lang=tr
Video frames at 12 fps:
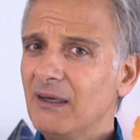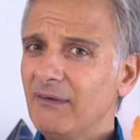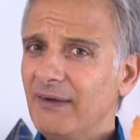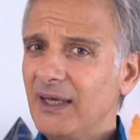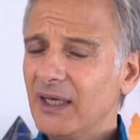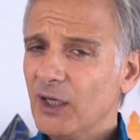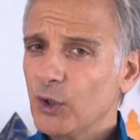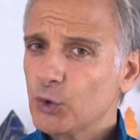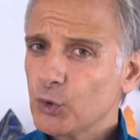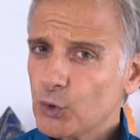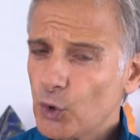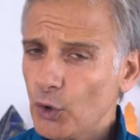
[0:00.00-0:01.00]
Ve
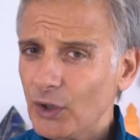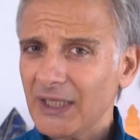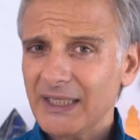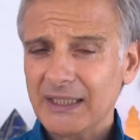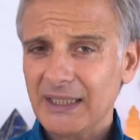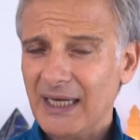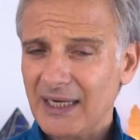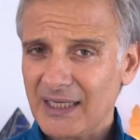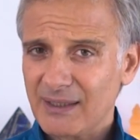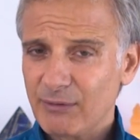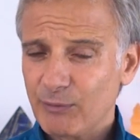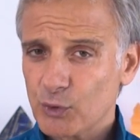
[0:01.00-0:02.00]
kökle ilgili
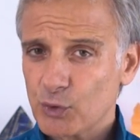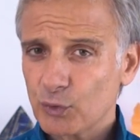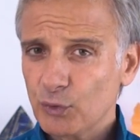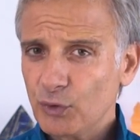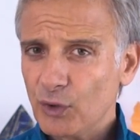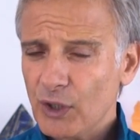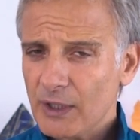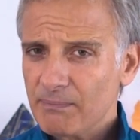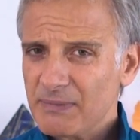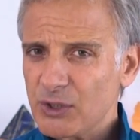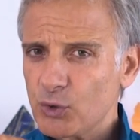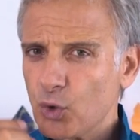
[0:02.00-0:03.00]
herhangi bir bozukluk
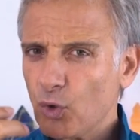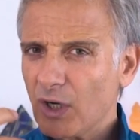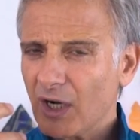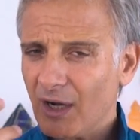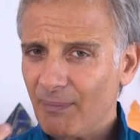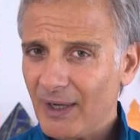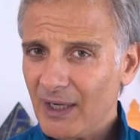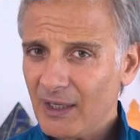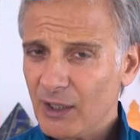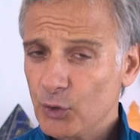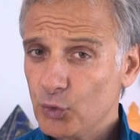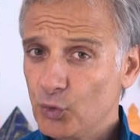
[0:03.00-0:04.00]
bizi çok kaba,
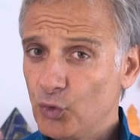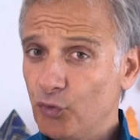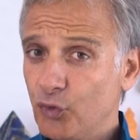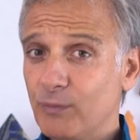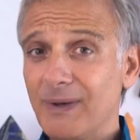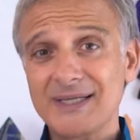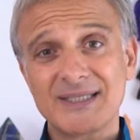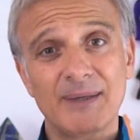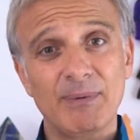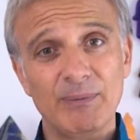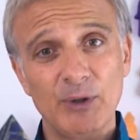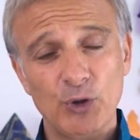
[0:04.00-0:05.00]
küfürbaz
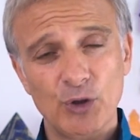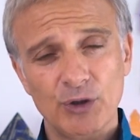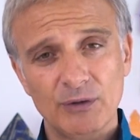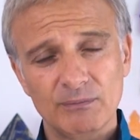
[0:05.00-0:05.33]
yapabiliyor.